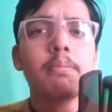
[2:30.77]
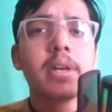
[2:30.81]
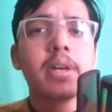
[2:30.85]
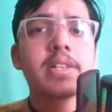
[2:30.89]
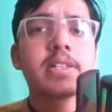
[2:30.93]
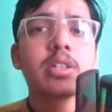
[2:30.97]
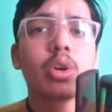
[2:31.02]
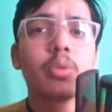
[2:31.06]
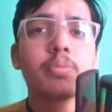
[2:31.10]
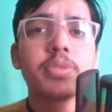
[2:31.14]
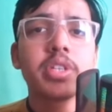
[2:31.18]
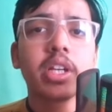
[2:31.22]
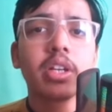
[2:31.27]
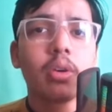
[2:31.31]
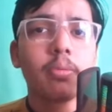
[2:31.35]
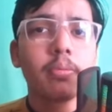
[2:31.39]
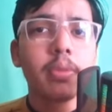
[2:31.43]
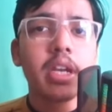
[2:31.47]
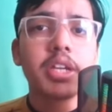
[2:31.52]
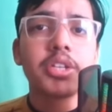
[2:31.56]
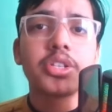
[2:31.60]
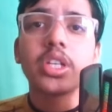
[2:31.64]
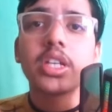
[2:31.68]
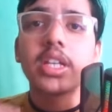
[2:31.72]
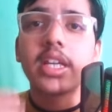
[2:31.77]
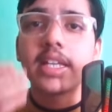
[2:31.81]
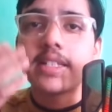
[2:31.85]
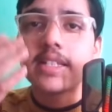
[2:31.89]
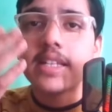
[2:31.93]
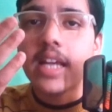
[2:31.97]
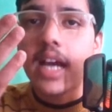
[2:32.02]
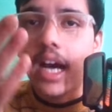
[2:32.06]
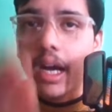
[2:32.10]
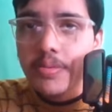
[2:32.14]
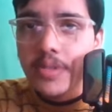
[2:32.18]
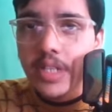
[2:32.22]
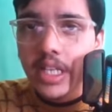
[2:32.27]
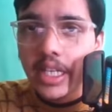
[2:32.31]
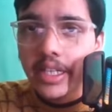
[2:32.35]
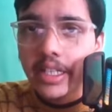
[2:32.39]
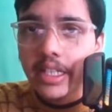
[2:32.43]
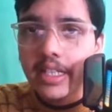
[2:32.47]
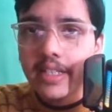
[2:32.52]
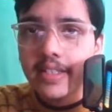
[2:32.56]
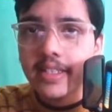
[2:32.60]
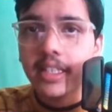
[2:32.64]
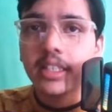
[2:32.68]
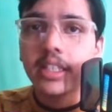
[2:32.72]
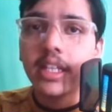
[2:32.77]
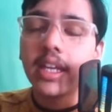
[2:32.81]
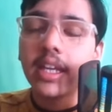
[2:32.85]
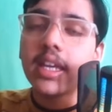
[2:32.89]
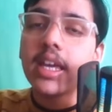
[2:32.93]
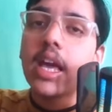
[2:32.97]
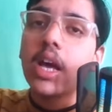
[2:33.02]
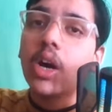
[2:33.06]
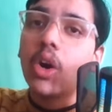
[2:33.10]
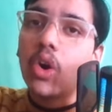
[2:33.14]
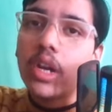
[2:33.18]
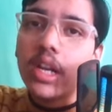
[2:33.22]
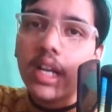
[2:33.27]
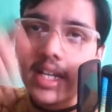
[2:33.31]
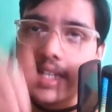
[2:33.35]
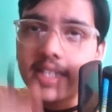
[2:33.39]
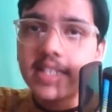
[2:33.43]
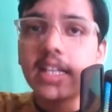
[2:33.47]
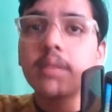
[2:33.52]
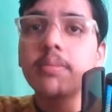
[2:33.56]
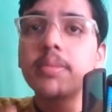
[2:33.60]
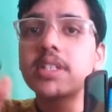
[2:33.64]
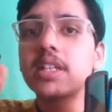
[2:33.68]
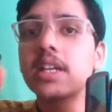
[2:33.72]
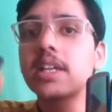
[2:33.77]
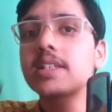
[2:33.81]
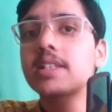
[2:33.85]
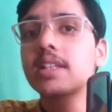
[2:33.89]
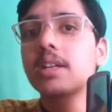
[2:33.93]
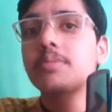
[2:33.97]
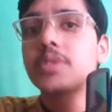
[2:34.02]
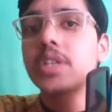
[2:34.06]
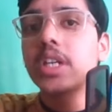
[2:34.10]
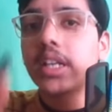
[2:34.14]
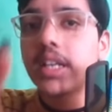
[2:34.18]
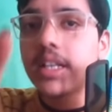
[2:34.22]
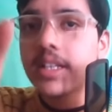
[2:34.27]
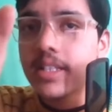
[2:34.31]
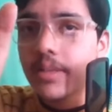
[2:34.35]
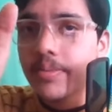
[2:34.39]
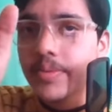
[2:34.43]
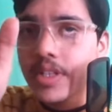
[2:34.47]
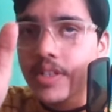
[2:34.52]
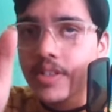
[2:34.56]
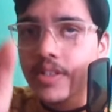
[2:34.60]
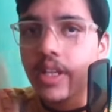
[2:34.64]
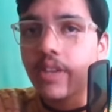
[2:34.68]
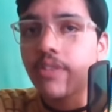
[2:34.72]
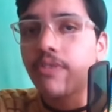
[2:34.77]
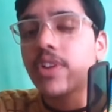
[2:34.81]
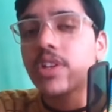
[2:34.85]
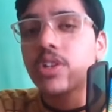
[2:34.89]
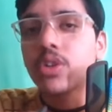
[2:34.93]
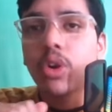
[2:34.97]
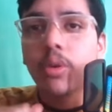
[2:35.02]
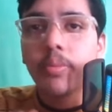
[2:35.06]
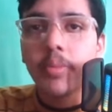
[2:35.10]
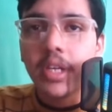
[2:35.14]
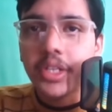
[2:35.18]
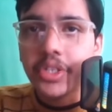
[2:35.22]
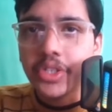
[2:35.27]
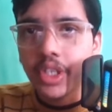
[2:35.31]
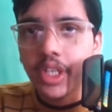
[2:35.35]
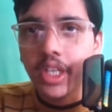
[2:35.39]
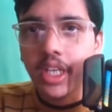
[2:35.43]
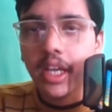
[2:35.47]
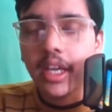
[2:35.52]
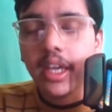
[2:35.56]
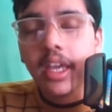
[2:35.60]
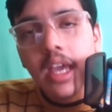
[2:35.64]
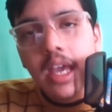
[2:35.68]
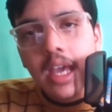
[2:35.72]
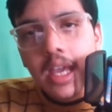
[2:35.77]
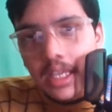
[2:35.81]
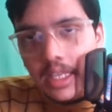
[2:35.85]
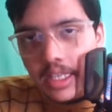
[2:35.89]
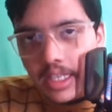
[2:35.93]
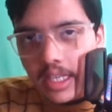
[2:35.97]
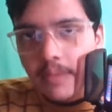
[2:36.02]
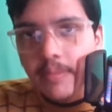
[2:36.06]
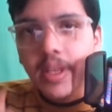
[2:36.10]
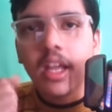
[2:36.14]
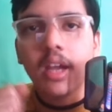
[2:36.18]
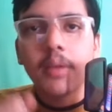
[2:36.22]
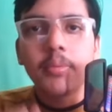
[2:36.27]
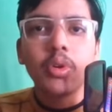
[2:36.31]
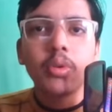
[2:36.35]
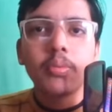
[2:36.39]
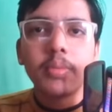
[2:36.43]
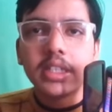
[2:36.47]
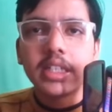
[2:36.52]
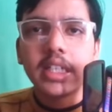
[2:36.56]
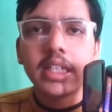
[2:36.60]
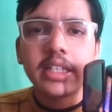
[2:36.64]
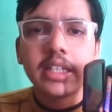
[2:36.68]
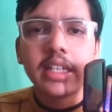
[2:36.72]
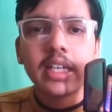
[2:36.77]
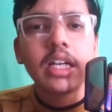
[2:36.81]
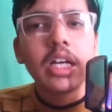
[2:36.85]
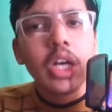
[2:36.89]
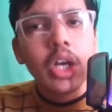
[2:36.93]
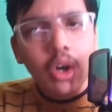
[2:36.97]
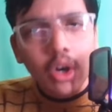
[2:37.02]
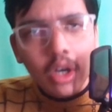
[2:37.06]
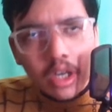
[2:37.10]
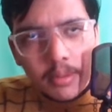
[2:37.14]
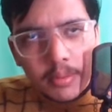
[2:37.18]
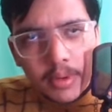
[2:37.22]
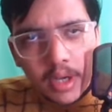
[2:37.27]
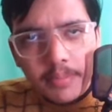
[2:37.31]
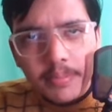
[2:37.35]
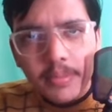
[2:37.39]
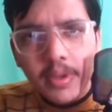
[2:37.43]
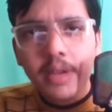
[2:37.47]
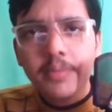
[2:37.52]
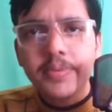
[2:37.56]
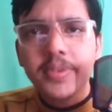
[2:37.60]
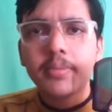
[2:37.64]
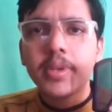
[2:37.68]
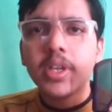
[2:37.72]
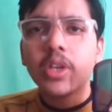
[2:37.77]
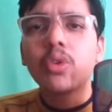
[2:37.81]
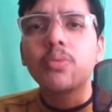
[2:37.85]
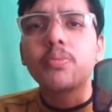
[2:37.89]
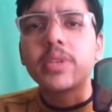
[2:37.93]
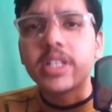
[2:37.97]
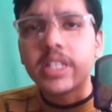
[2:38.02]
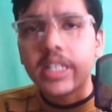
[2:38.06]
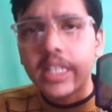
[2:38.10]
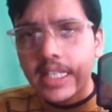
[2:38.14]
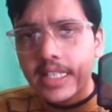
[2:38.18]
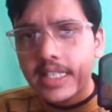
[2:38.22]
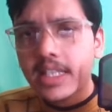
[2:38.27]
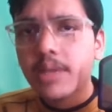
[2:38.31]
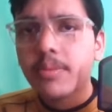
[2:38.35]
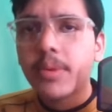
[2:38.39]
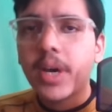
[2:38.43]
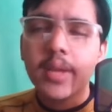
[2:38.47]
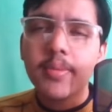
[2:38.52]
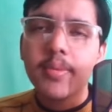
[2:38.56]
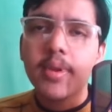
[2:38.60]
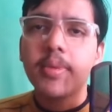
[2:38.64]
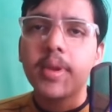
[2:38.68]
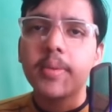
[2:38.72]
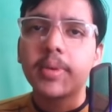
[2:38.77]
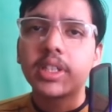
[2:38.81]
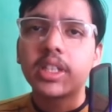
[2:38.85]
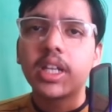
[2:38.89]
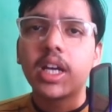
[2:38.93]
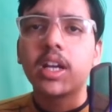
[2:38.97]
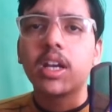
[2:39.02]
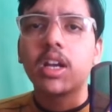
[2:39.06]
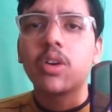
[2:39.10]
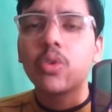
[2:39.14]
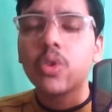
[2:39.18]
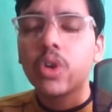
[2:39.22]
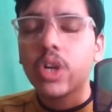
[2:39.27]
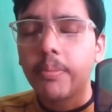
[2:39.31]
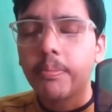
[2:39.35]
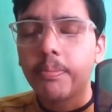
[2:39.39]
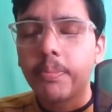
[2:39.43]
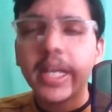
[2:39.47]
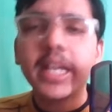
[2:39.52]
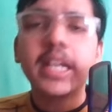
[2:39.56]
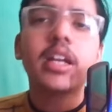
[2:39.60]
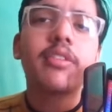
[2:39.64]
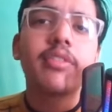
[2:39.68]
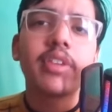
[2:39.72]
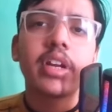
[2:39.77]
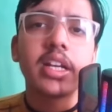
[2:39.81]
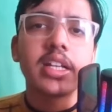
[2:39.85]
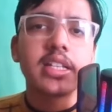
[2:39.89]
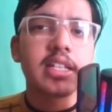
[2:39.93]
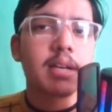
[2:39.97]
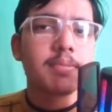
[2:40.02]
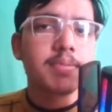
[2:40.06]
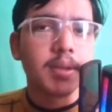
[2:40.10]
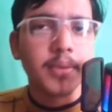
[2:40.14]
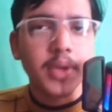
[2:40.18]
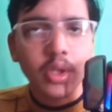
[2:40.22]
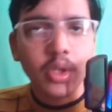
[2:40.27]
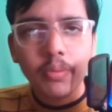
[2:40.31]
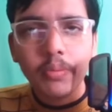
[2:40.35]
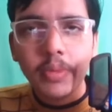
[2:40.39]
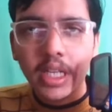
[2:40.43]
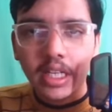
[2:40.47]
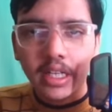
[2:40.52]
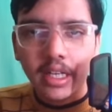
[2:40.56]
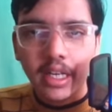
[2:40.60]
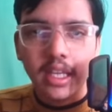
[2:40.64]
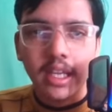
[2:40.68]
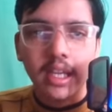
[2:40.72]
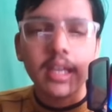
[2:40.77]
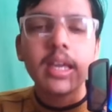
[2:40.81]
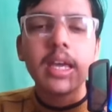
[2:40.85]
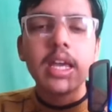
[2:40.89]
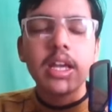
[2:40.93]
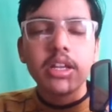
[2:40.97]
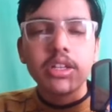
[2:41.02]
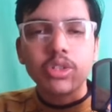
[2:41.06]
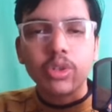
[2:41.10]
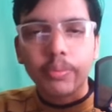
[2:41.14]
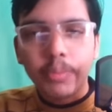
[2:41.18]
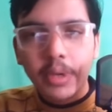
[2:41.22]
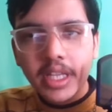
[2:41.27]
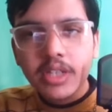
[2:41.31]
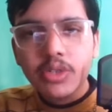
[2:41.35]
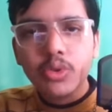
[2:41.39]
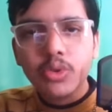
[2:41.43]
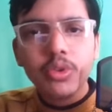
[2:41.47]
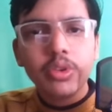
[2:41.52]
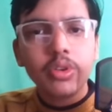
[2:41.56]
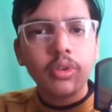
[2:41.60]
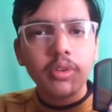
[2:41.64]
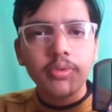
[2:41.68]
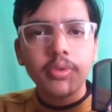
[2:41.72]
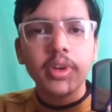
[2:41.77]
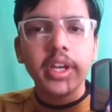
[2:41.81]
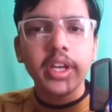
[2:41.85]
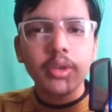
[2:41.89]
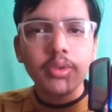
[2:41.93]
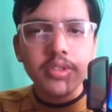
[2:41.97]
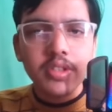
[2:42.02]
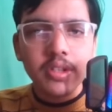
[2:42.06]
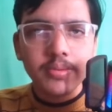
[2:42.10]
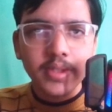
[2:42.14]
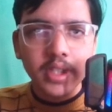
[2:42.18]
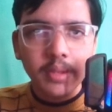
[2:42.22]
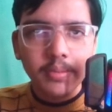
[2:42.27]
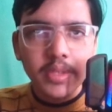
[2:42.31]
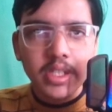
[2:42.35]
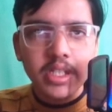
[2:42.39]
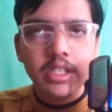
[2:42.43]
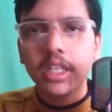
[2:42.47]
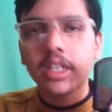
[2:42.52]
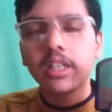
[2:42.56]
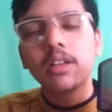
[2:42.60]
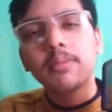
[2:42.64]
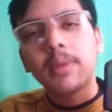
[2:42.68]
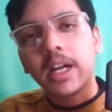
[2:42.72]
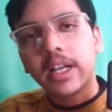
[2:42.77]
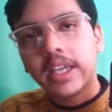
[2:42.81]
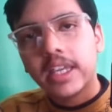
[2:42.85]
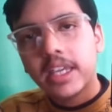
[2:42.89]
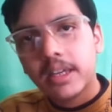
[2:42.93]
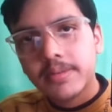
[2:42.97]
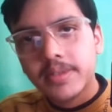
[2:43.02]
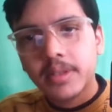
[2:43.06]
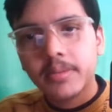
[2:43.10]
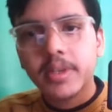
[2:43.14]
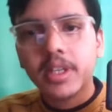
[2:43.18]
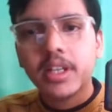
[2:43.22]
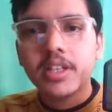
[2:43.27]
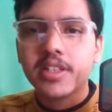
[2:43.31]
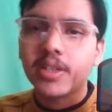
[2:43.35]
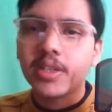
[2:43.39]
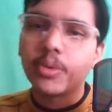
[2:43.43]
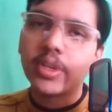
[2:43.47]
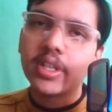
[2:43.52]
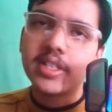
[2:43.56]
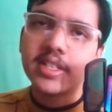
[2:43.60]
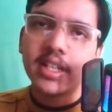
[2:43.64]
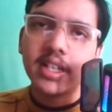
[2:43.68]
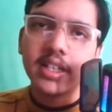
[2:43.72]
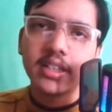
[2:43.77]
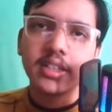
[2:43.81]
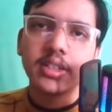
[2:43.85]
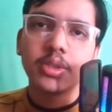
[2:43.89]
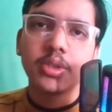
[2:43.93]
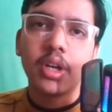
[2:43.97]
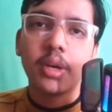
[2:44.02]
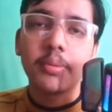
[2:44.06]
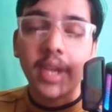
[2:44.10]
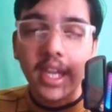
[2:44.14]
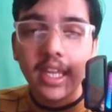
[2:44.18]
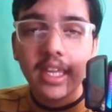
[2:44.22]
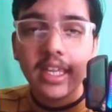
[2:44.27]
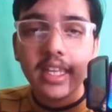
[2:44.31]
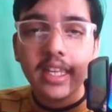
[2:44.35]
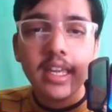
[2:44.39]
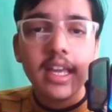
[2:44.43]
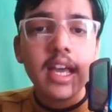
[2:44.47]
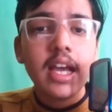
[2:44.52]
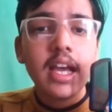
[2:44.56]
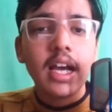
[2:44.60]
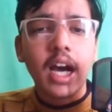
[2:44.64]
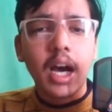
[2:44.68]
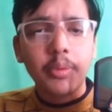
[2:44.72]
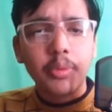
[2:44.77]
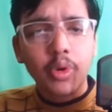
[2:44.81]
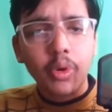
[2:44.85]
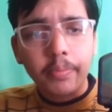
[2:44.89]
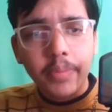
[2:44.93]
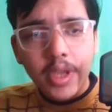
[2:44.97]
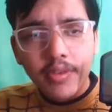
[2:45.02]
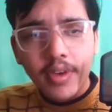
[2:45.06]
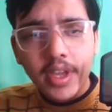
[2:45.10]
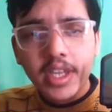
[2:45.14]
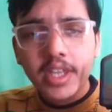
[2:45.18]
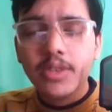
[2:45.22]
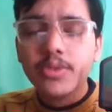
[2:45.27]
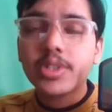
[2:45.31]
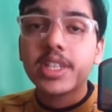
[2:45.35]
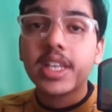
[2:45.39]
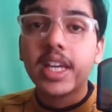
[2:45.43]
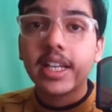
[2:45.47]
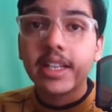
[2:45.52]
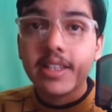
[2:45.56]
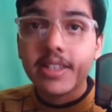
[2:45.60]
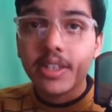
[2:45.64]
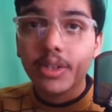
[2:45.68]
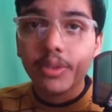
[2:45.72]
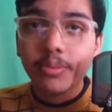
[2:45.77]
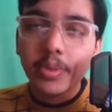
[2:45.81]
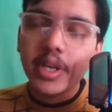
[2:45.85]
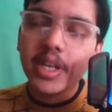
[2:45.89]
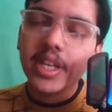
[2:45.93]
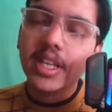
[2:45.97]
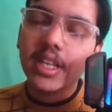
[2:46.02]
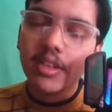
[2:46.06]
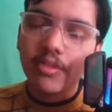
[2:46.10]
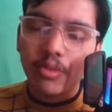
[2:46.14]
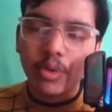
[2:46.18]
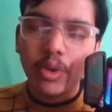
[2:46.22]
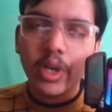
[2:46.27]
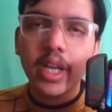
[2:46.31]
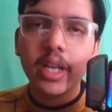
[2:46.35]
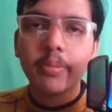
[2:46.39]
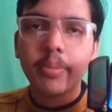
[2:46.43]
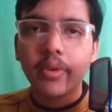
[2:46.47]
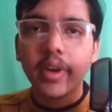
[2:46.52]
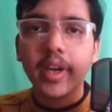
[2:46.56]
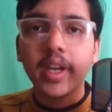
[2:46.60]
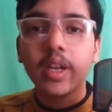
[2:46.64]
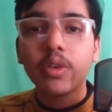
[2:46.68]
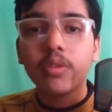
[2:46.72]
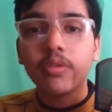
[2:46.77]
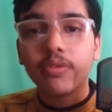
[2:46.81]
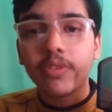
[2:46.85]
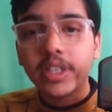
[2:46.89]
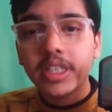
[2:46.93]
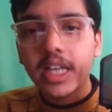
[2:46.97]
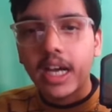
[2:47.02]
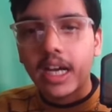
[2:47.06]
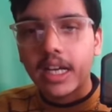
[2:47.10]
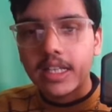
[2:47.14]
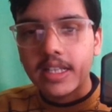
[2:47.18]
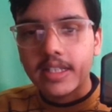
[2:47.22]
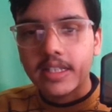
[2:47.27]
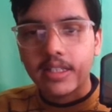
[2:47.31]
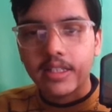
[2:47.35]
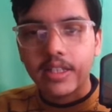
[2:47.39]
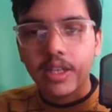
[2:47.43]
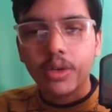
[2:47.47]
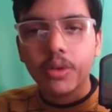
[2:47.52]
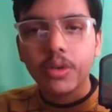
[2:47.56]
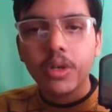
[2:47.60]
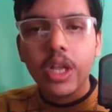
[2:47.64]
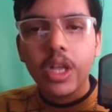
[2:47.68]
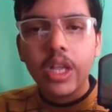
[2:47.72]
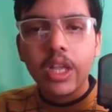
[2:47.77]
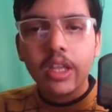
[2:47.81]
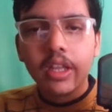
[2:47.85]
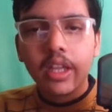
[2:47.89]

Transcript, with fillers: बेस्ट सब्जेक्ट कॉम्बिनेशन कैसे आप सिलेक्ट कर सकते हैं और असल में सही सब्जेक्ट एंड सबसे सेफेस्ट कॉम्बिनेशन क्या है ये मैंने आपको बता दिया और अब आप मैं आप सभी को मिस्टेक्स के बारे में भी बता रहा हूं कंप्लीट अवेयरनेस आप सभी को मिल रही है सो प्लीज डू डोंट फॉरगेट टू सब्सक्राइब दिस चैनल बाकी आप सभी का सीयूटी सारथी तो हम हैं ही आपको पीवाई की आगे जरूरत पड़ेगी वो आई प्रोवाइड यू विद आंसर देखो